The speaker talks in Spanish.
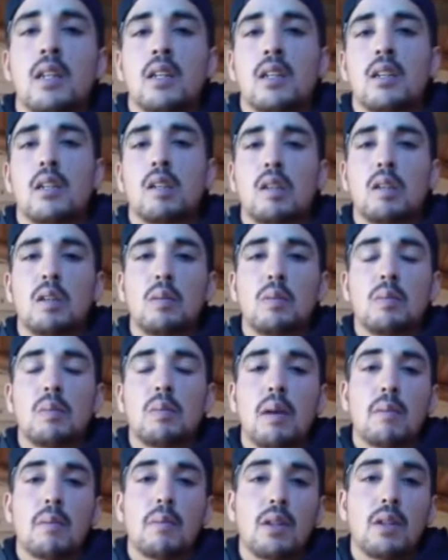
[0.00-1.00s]
Y mi
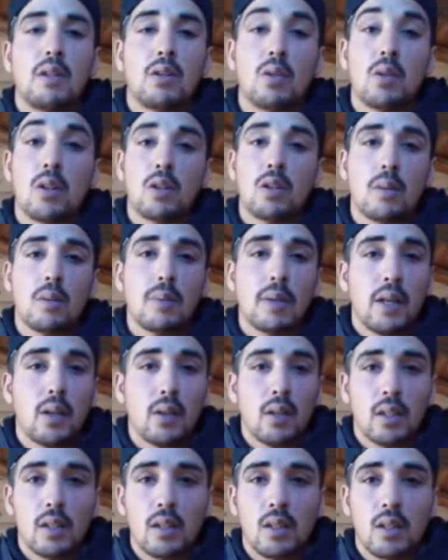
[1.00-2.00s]
mamá me dijo, esto es para
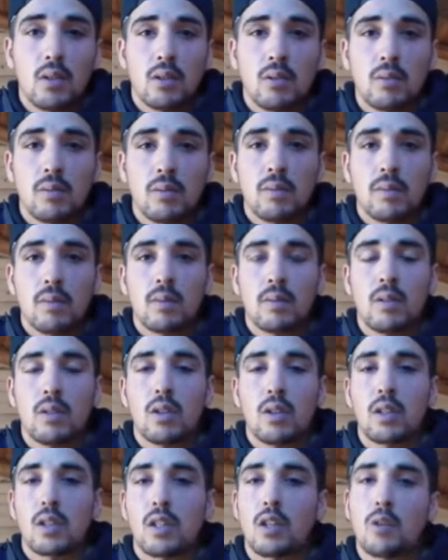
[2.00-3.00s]
ayudar a ti, hijo,
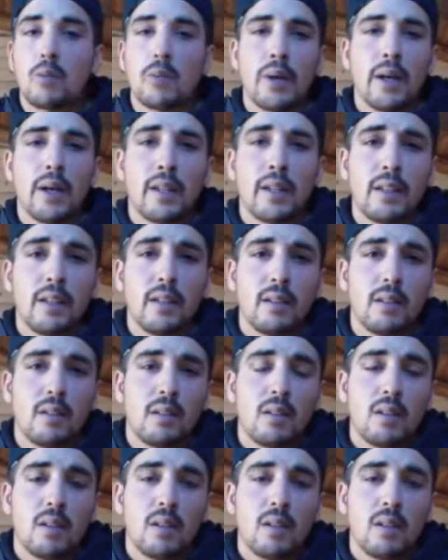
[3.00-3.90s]
no te quiero perder.